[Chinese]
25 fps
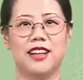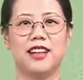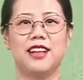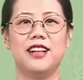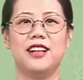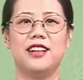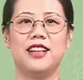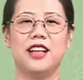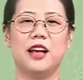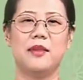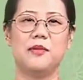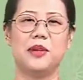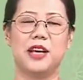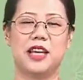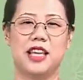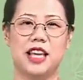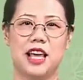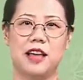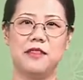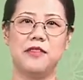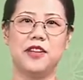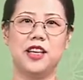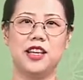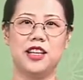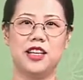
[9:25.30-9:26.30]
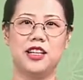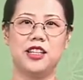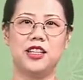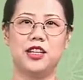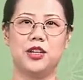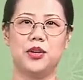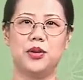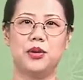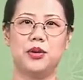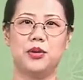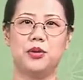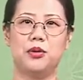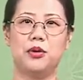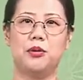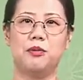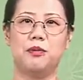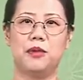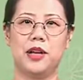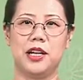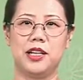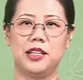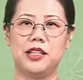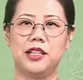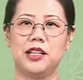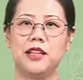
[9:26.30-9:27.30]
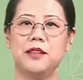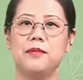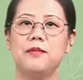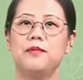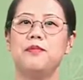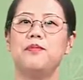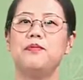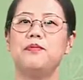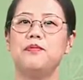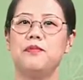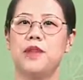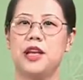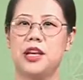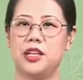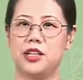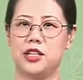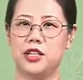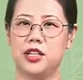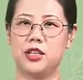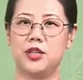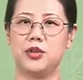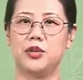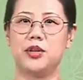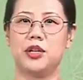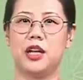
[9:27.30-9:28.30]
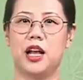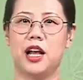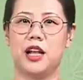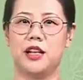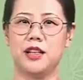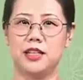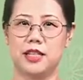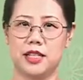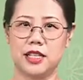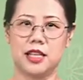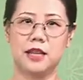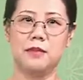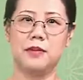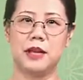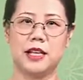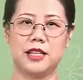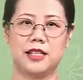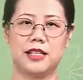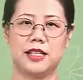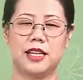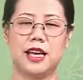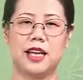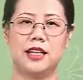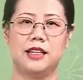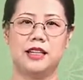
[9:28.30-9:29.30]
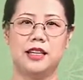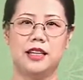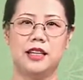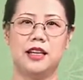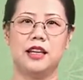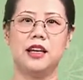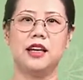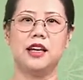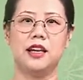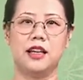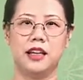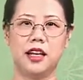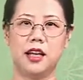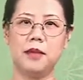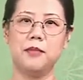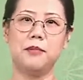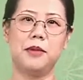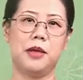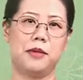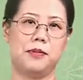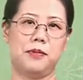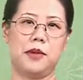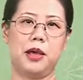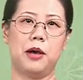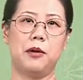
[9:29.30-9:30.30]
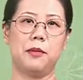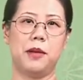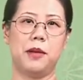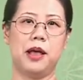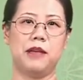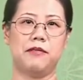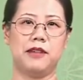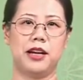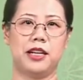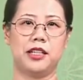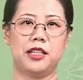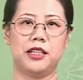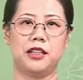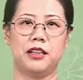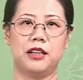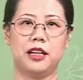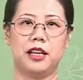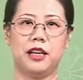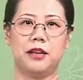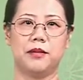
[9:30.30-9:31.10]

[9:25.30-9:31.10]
那么言文一致运动本身便失去了基本前提，根本没有办法成立。